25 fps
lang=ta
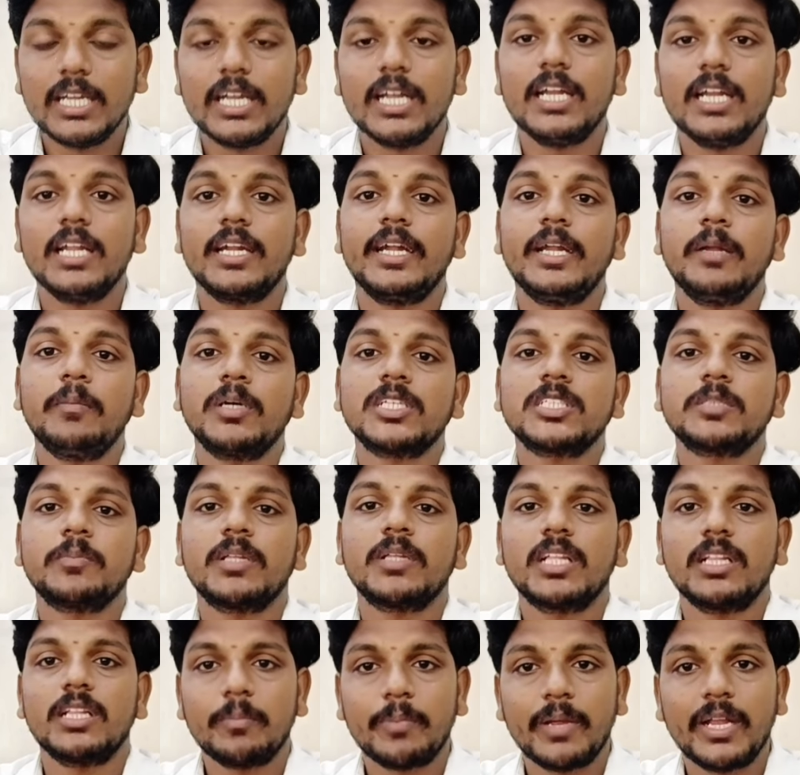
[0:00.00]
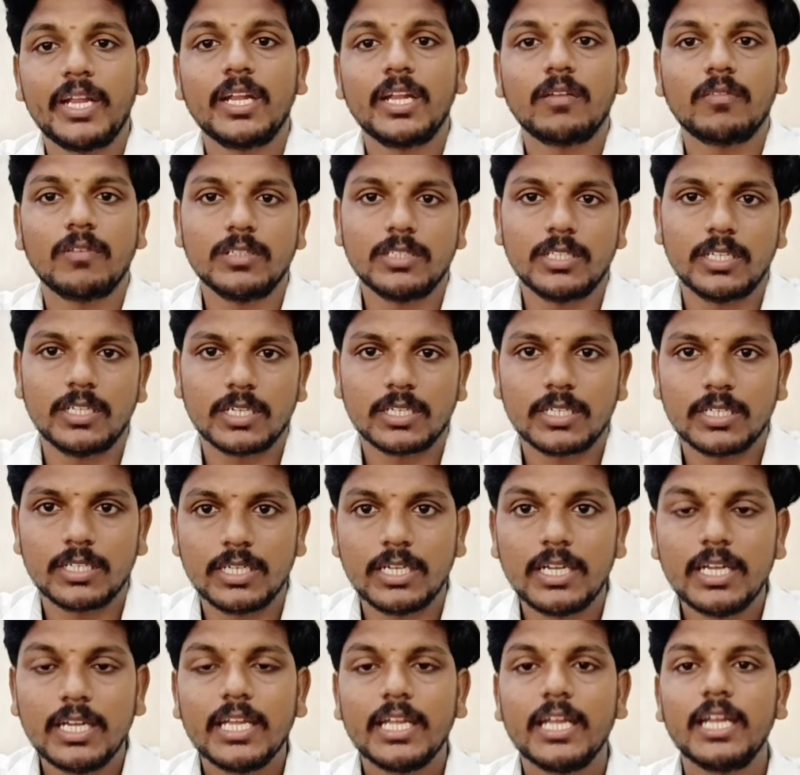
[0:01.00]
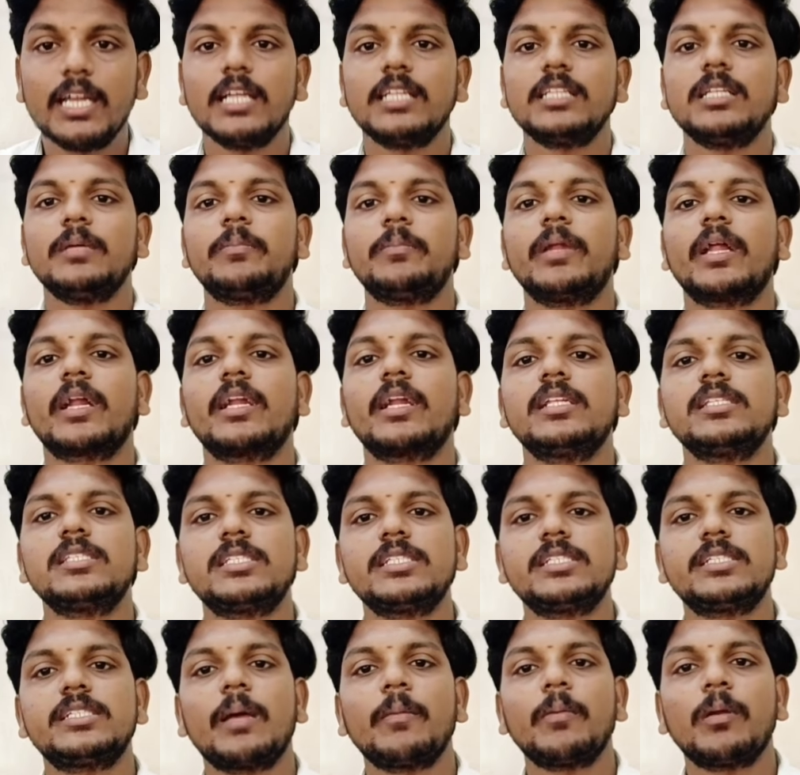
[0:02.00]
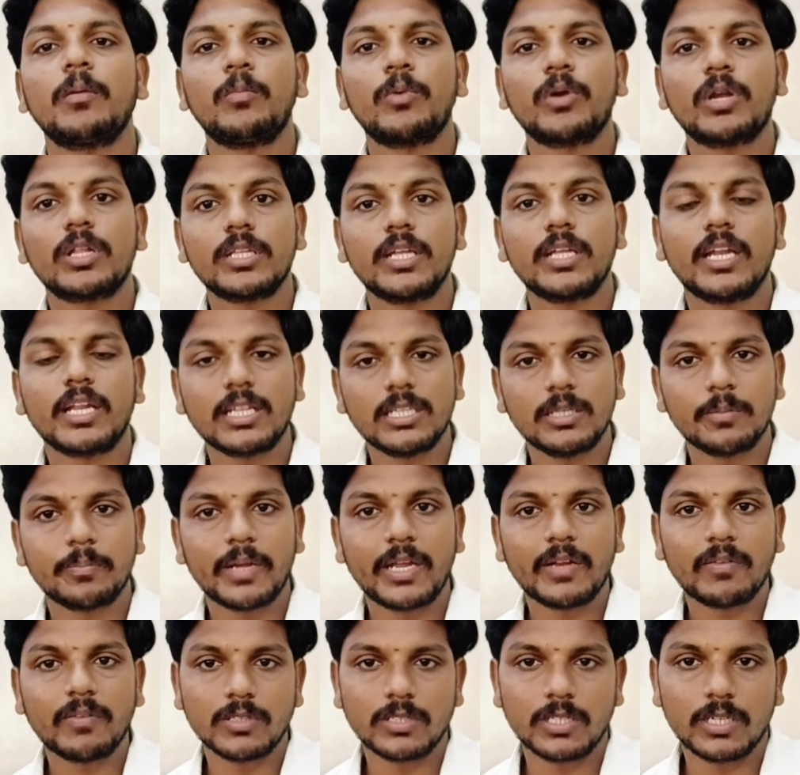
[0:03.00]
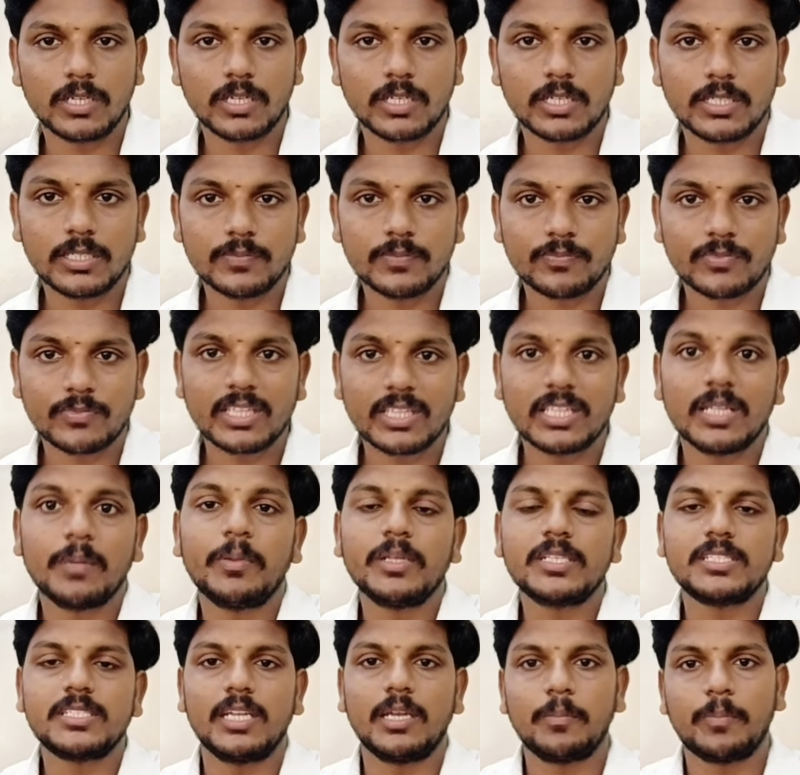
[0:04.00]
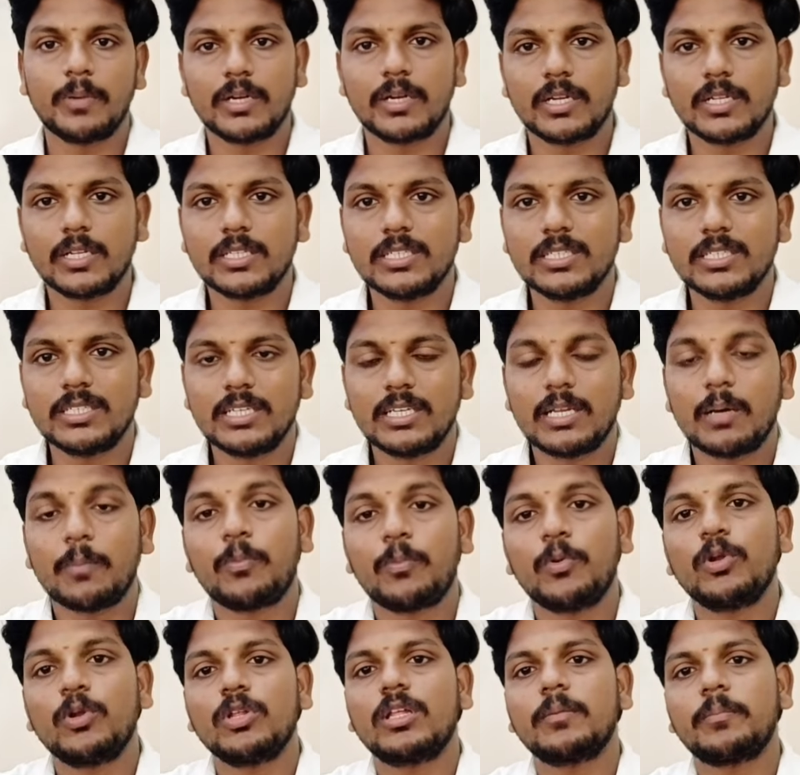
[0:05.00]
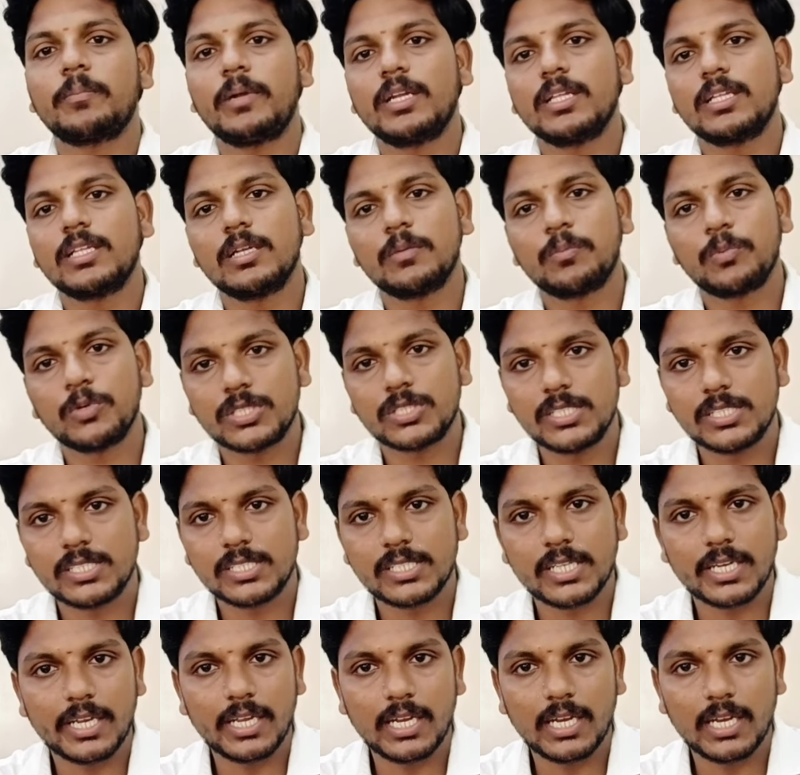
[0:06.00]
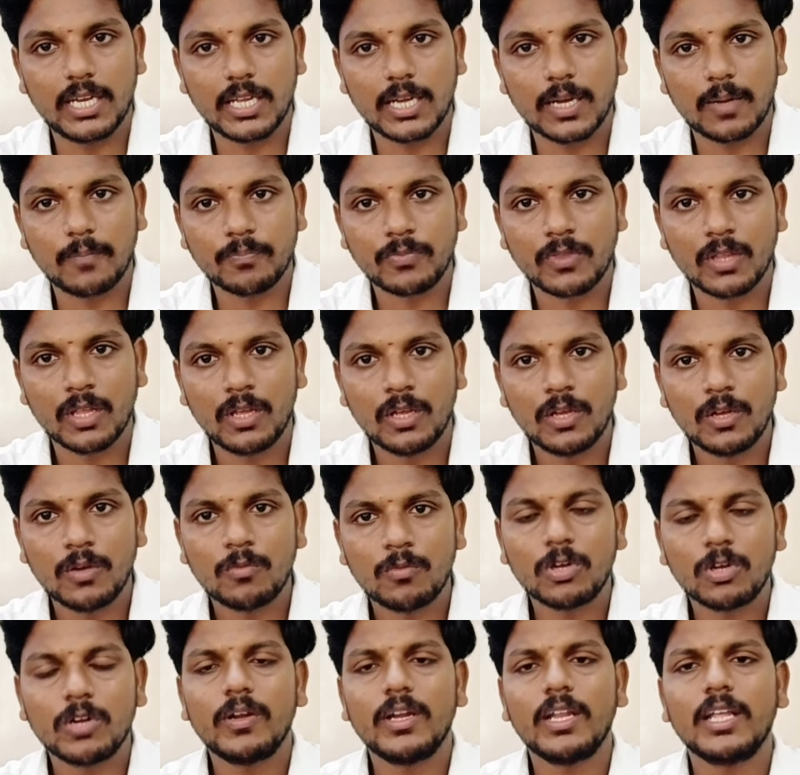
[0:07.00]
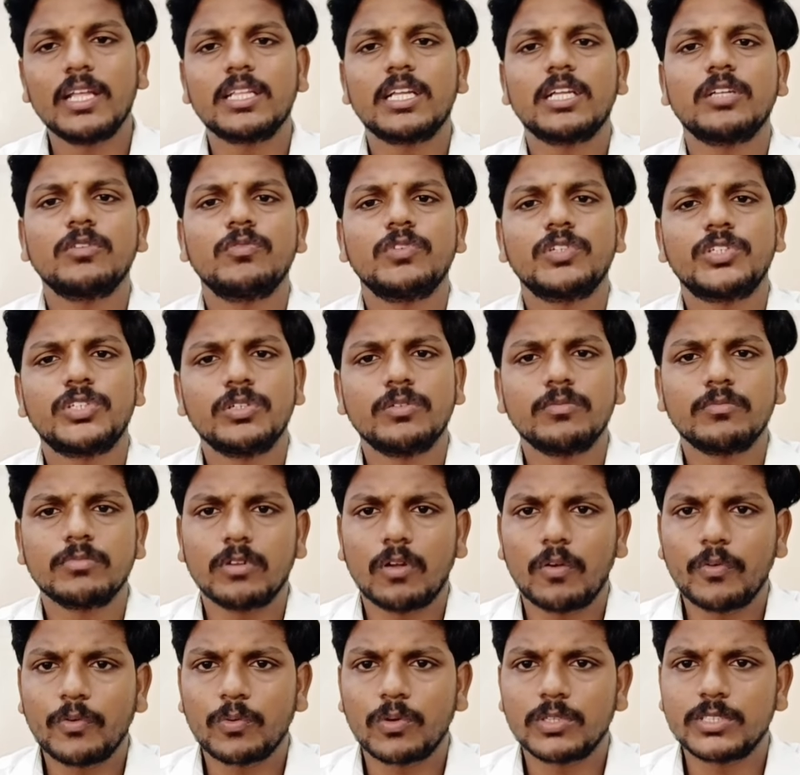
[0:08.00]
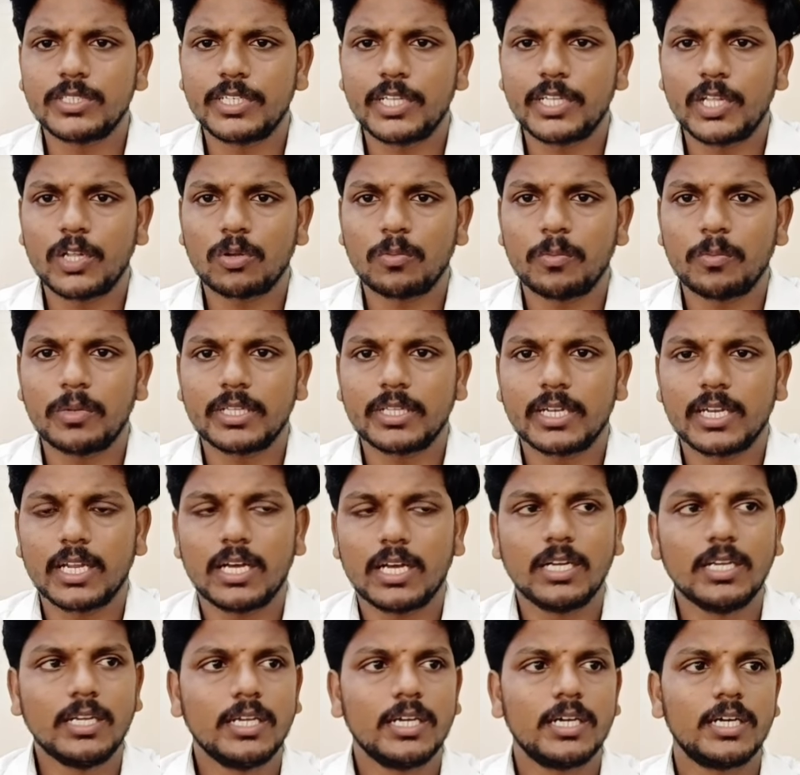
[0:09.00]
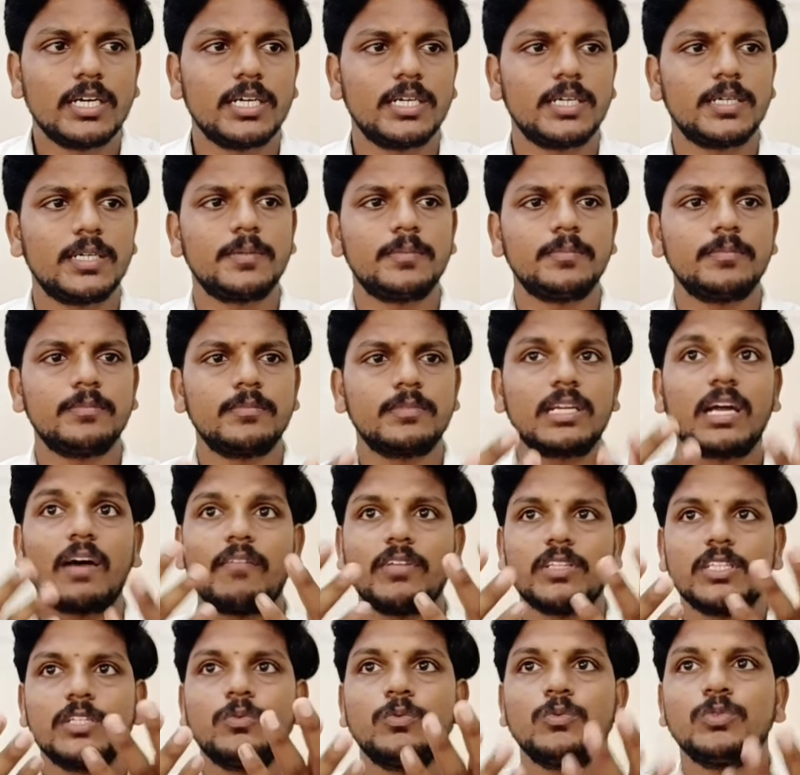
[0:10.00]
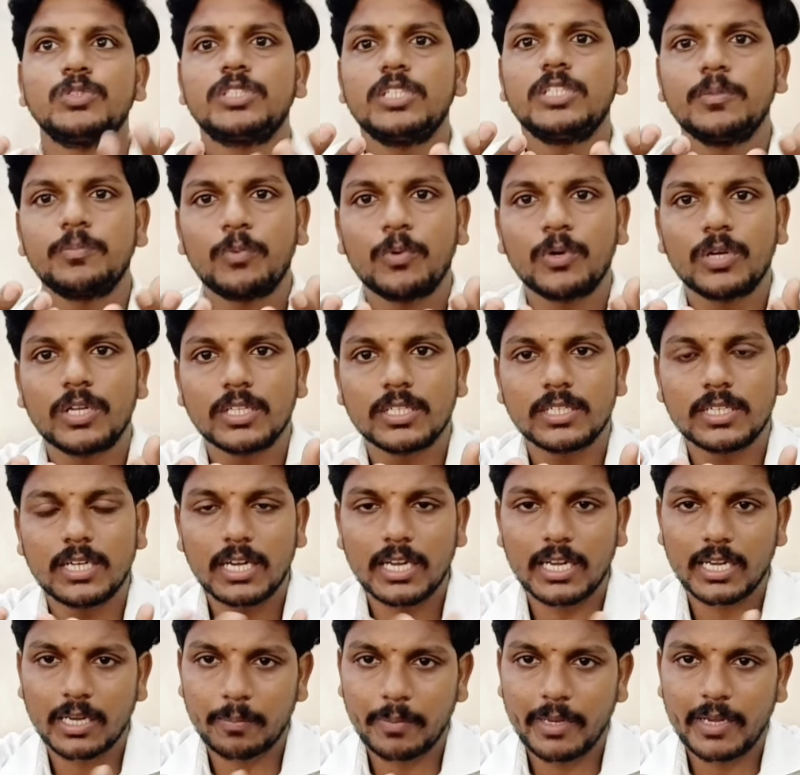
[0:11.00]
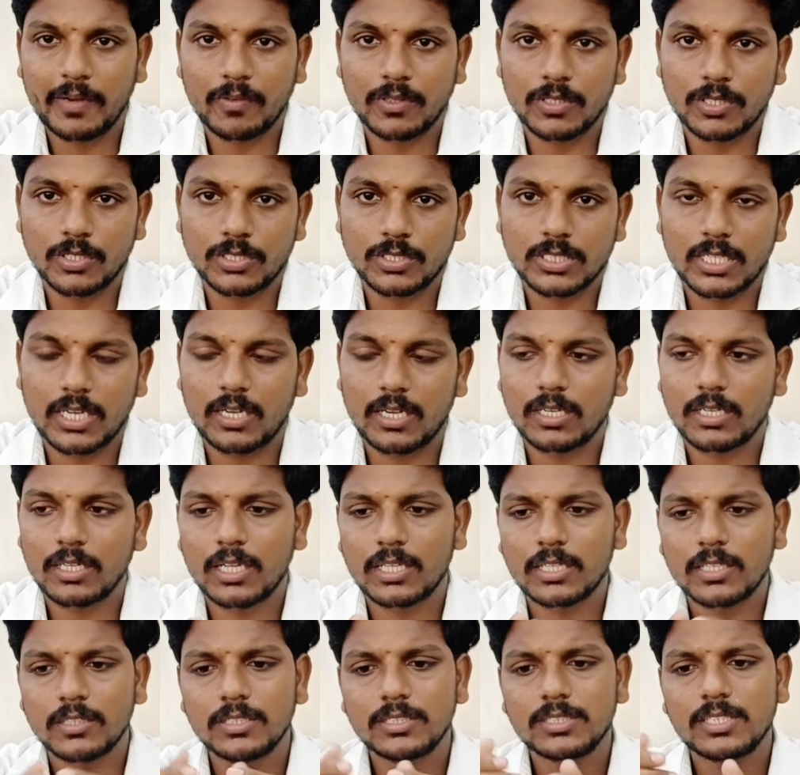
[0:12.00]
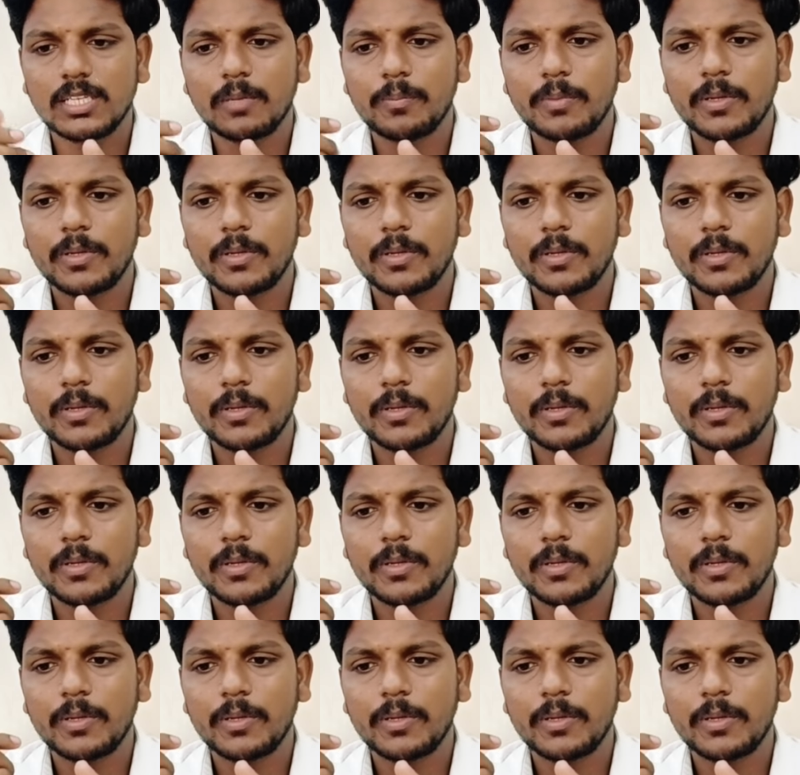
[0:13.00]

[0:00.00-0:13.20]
இல்லை ரெண்டு மாதமாக தான் இந்த பெயின் எனக்கு வந்திருக்கு இல்லை இந்த ப்ரெக்னன்சி டைமில் மட்டும் தான் எனக்கு இந்த பெயின் வந்திருக்கு இது எப்படி சரி பண்ணுறது நான் படுக்க படுக்கிற பொசிஷன் சரி இல்லையா ஒருவேளை ஏதாவது விஷயம் டவுட் வந்துட்டே இருக்கும் பார்த்தீங்களா நான் வந்து ஊசி போட்டதுனால எனக்கு பெயின் வந்துருச்சா அதாவது சில